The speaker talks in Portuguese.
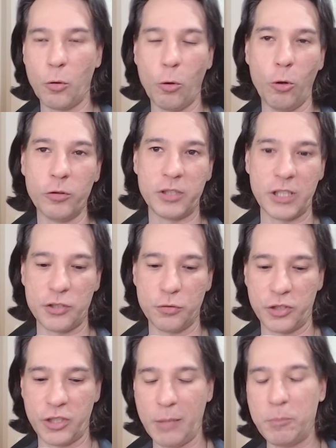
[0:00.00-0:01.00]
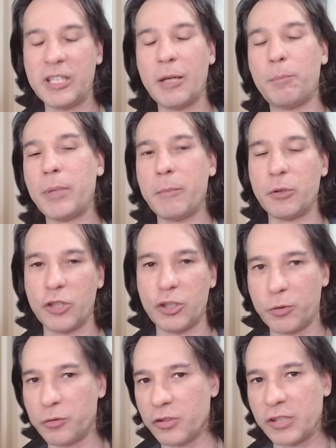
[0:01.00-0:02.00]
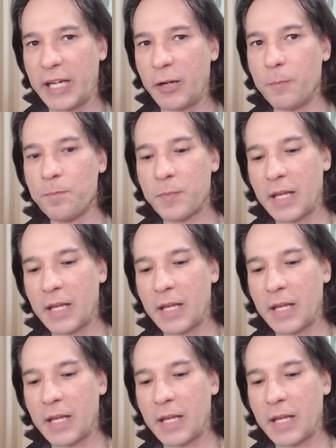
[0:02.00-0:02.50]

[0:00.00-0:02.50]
ou seja, o chip TPM 2.0,